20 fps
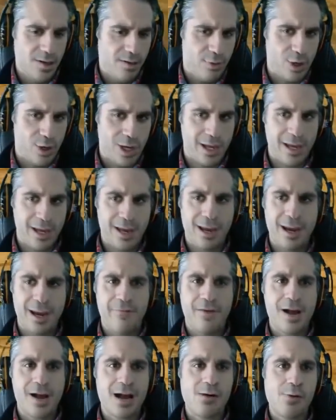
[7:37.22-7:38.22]
Pero que al
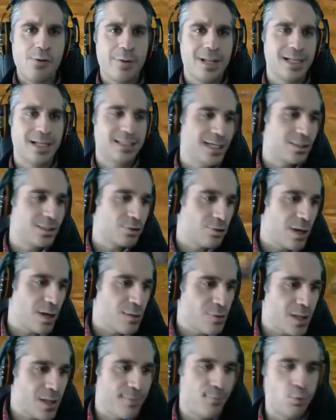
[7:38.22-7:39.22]
fin y al cabo viene a ser eso, es
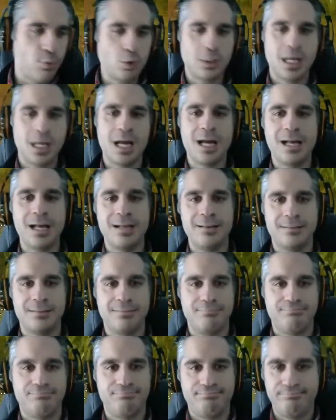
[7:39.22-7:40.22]
una disputa, en,
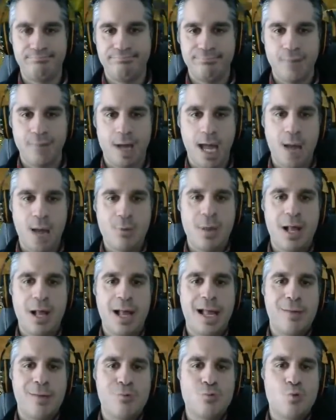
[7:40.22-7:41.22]
una,
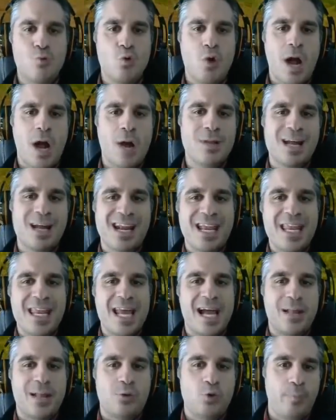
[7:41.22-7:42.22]
eh, es una riña
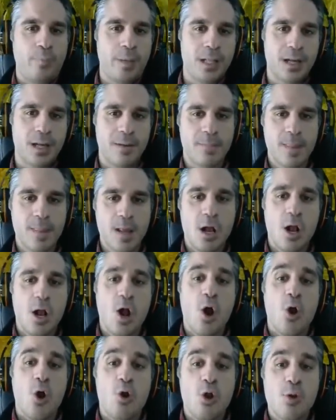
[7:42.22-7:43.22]
estúpida.
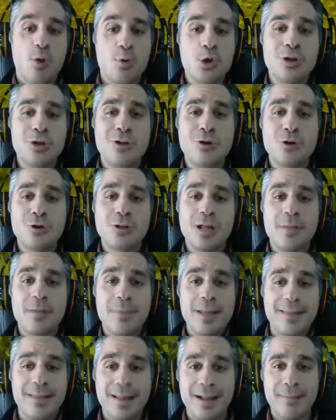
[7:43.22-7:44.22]
Lo bueno
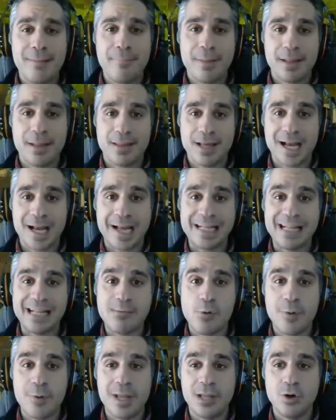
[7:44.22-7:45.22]
también de empezar es que
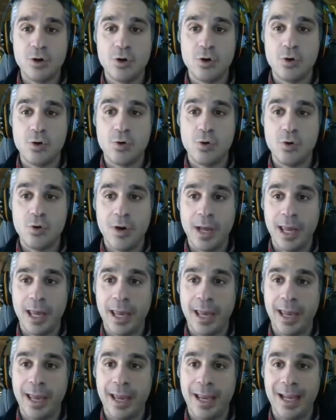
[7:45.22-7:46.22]
estamos viendo
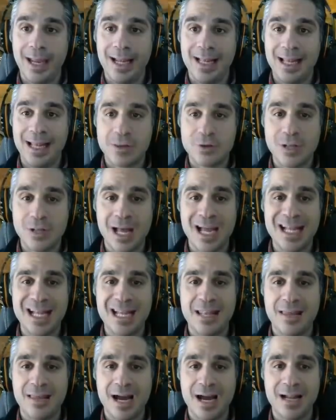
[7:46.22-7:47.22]
eh, la zona
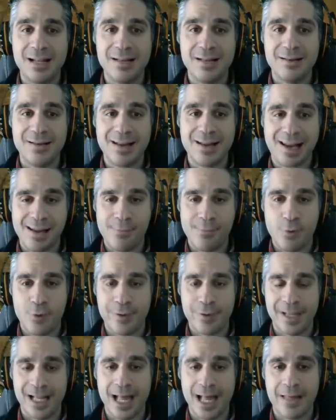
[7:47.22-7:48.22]
inicial
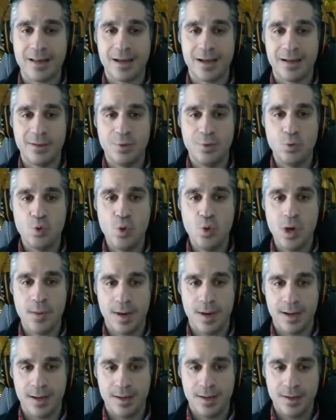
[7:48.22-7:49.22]
remodelada,
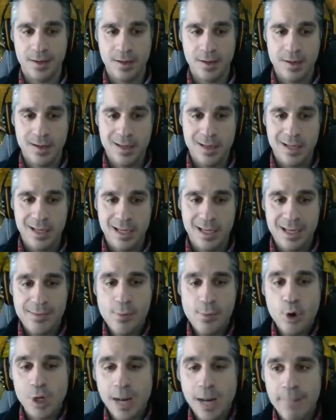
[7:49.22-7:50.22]
nueva. Y
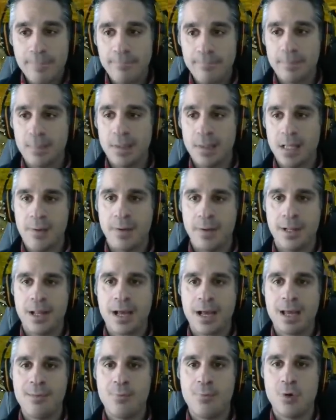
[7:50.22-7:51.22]
mola, la
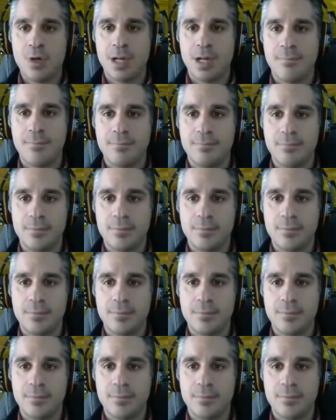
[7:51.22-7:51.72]
verdad que mola.